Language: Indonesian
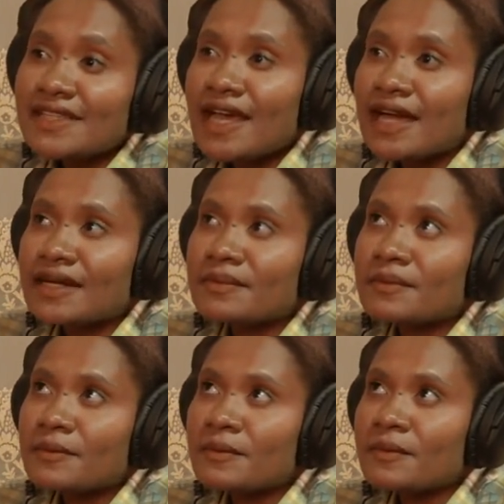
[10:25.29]
yang
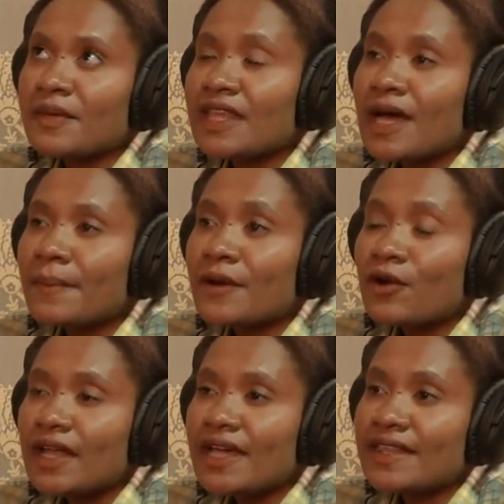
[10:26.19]
kita
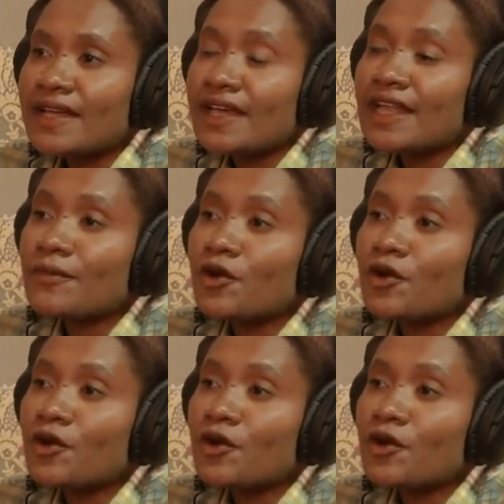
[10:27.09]
peroleh ketika kita mau